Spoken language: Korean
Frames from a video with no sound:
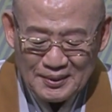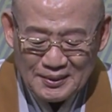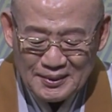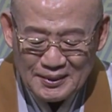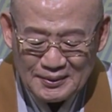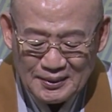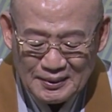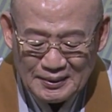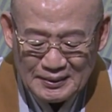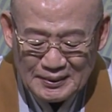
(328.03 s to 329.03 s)

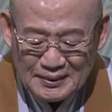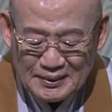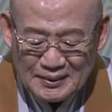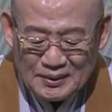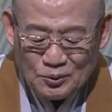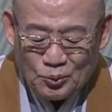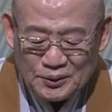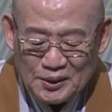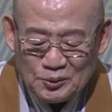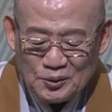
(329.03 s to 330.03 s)
그래서
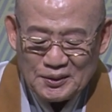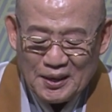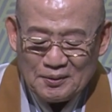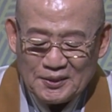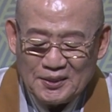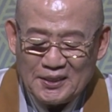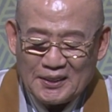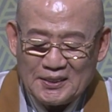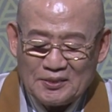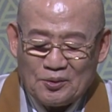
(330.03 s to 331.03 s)
고생이 된 다음에 열이가
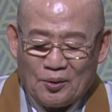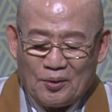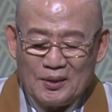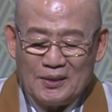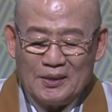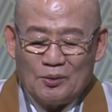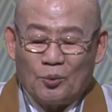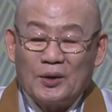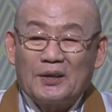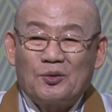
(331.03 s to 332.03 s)
식고
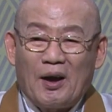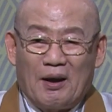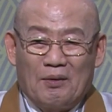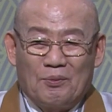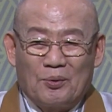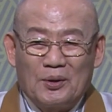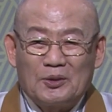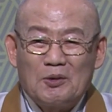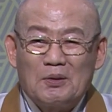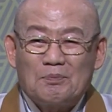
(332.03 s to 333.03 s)
오래돼야
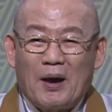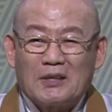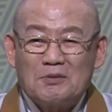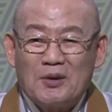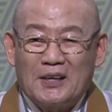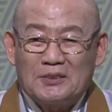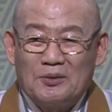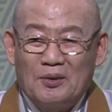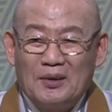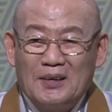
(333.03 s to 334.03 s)
오래되면 방심해
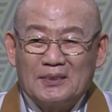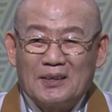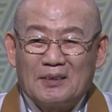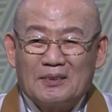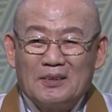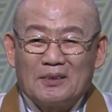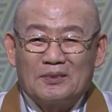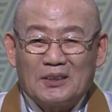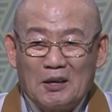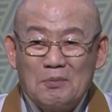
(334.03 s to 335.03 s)
가지고 그냥 그
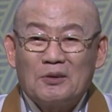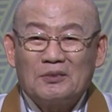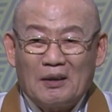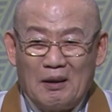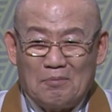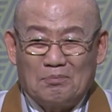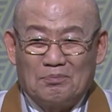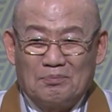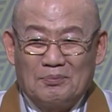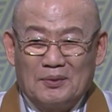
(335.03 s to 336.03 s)
사람이 그 사람
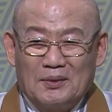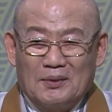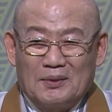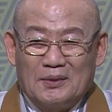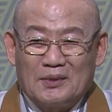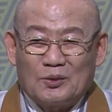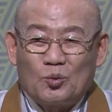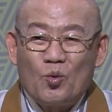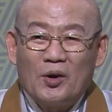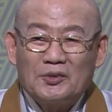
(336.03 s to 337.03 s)
이렇게
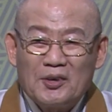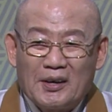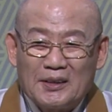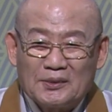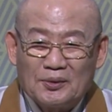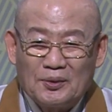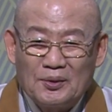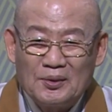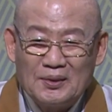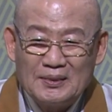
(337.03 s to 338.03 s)
동화되어
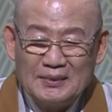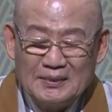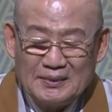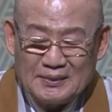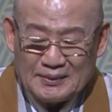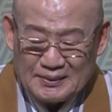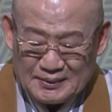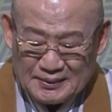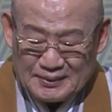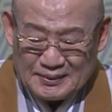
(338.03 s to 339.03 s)
가지고 어,
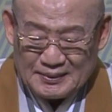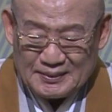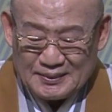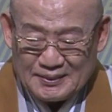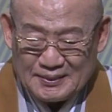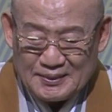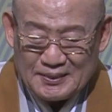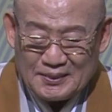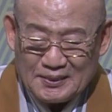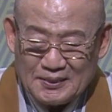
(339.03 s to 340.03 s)

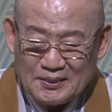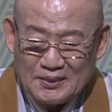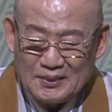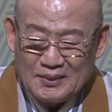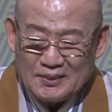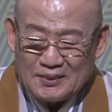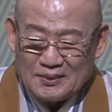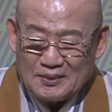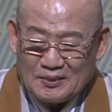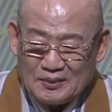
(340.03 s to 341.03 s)
그렇게 그
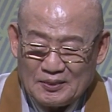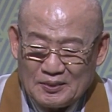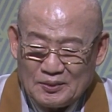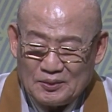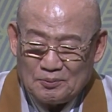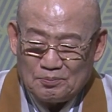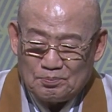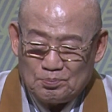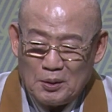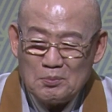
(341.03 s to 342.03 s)
어,
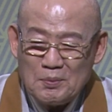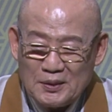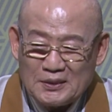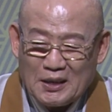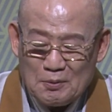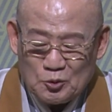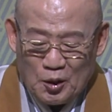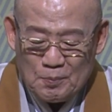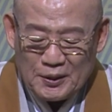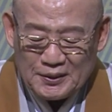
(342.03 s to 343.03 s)
평범한 사람이
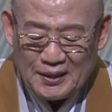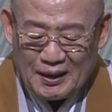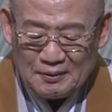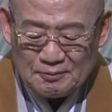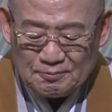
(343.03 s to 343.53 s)
돼버린다.